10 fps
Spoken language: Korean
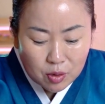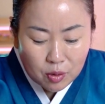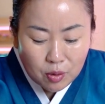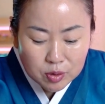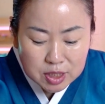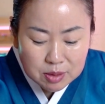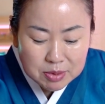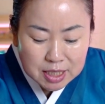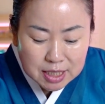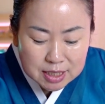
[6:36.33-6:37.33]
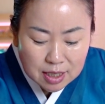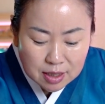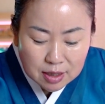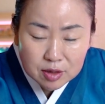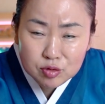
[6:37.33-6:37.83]

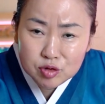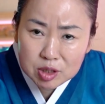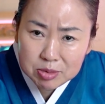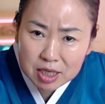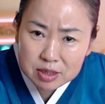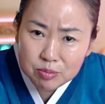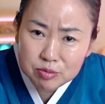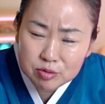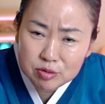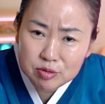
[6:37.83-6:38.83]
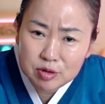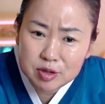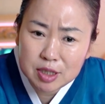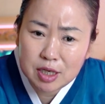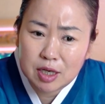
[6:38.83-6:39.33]
52세, 64세 분들은
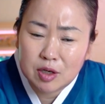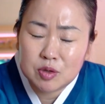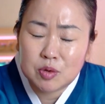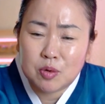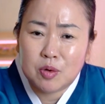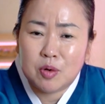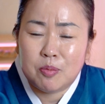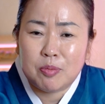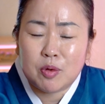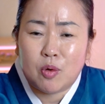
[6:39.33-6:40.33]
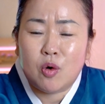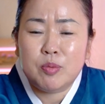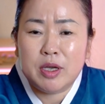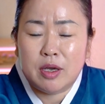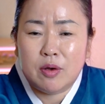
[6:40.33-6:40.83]
있잖아요. 조금
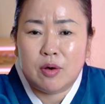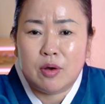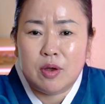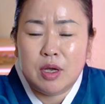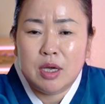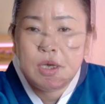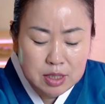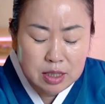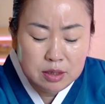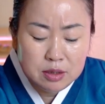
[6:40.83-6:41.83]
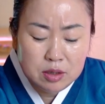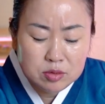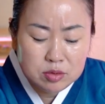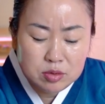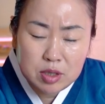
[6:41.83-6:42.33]
고비예요. 작년에도
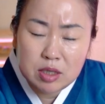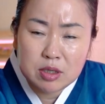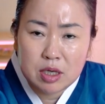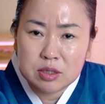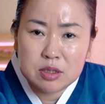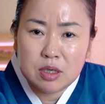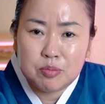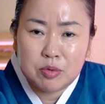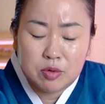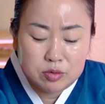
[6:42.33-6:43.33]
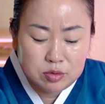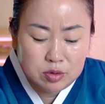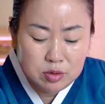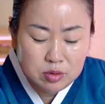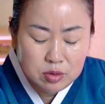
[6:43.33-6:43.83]
그래도 나는 괜찮다고
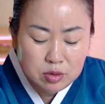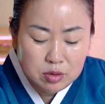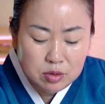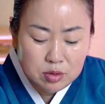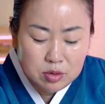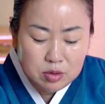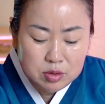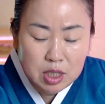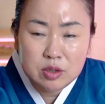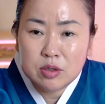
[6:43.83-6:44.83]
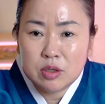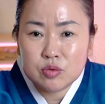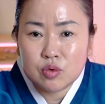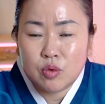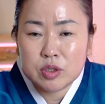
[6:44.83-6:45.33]
보거든요.
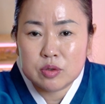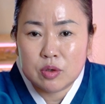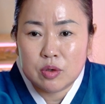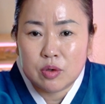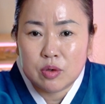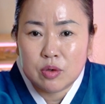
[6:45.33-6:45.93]
작년에는 좋았어요.